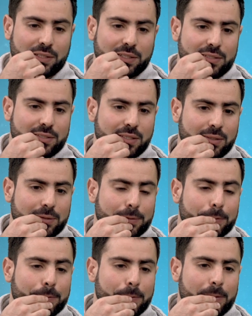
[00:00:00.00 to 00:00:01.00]
Et ça,
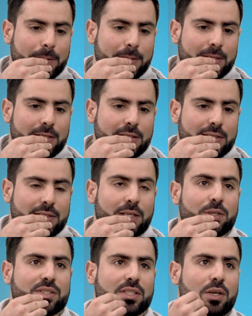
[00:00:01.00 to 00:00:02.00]
euh,
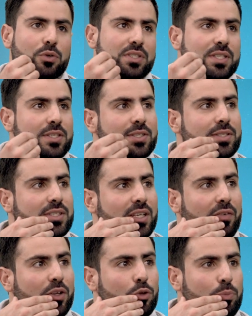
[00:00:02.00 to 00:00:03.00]
ça, ça aussi, ça
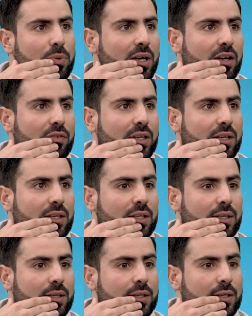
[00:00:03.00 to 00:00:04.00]
va de pair avec
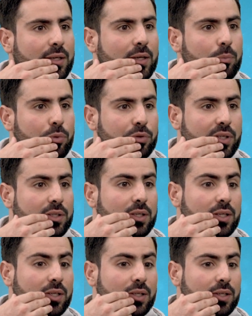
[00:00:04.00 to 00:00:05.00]
les peut-être
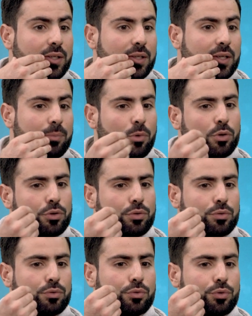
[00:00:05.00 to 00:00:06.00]
les, manques
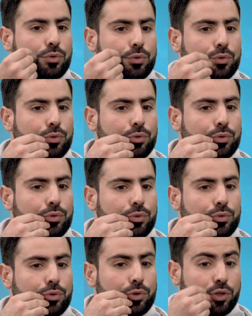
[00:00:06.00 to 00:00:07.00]
de,
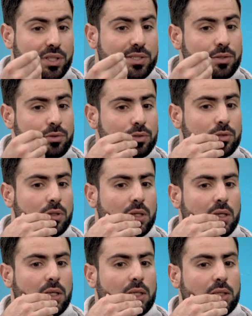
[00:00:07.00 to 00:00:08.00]
connaissances
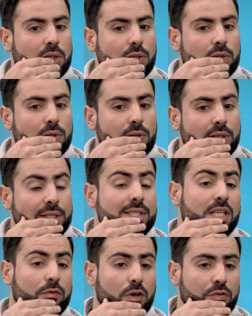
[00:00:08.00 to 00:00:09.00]
euh, et de
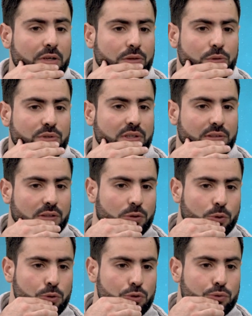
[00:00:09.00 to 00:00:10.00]
savoir-faire de certains
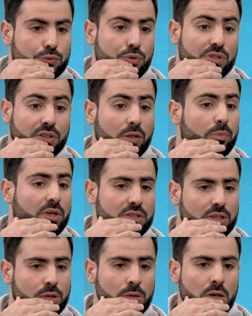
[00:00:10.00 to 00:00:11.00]
coachs ou de certains
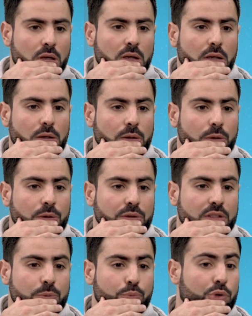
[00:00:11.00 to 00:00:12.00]
pratiquants euh,
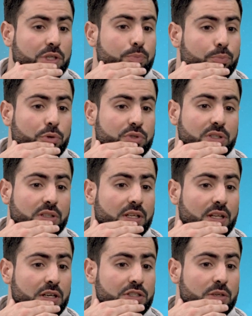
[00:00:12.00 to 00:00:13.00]
qui, pour qui penser
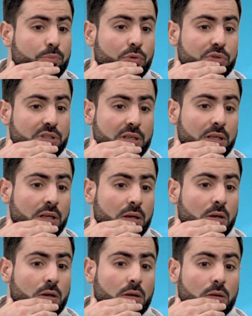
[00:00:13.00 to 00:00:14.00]
gainage, c'est penser
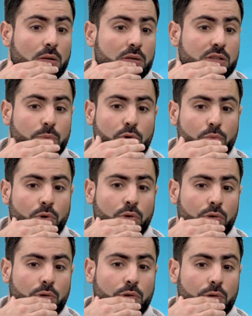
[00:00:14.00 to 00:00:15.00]
euh, simplement